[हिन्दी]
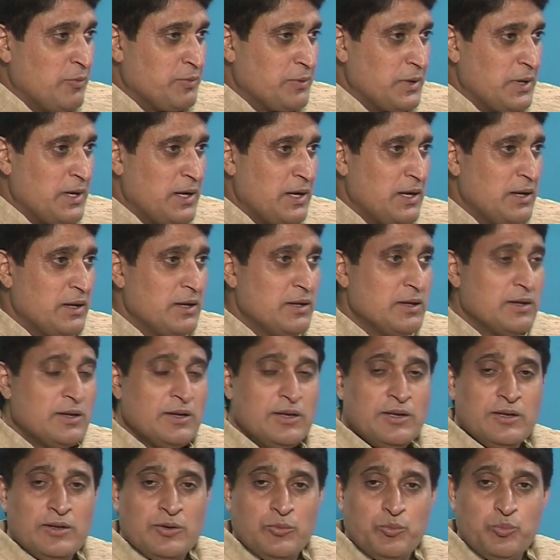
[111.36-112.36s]
माफ़ करे
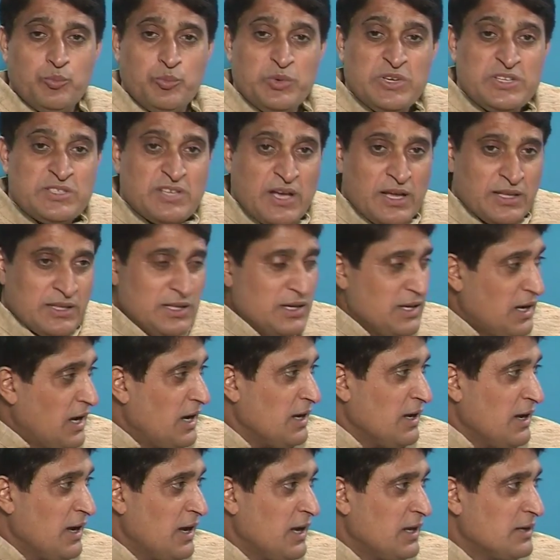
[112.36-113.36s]
पैसा दे
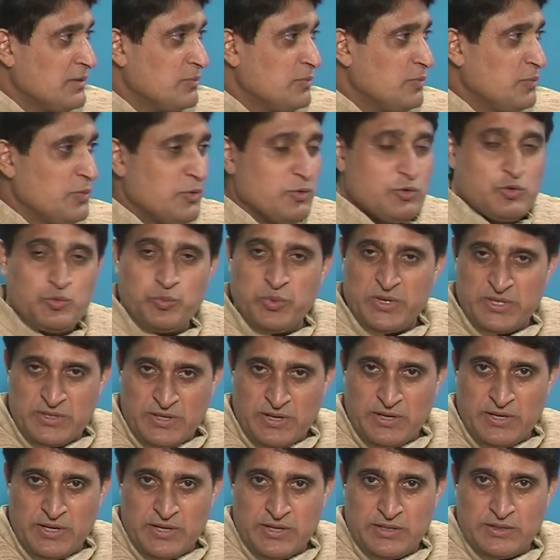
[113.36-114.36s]
आगार कुछ
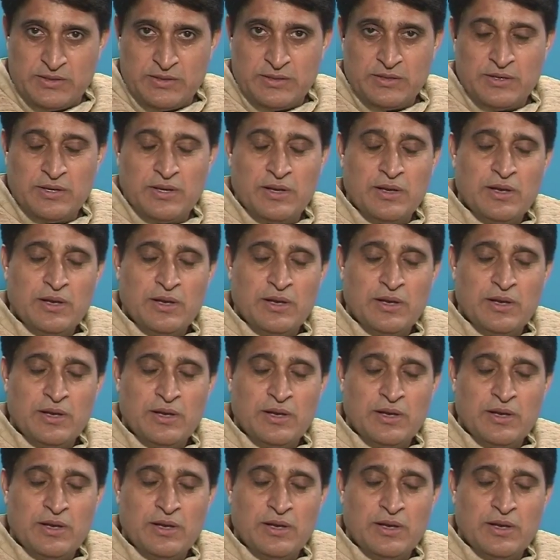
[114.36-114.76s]
परसेंटेज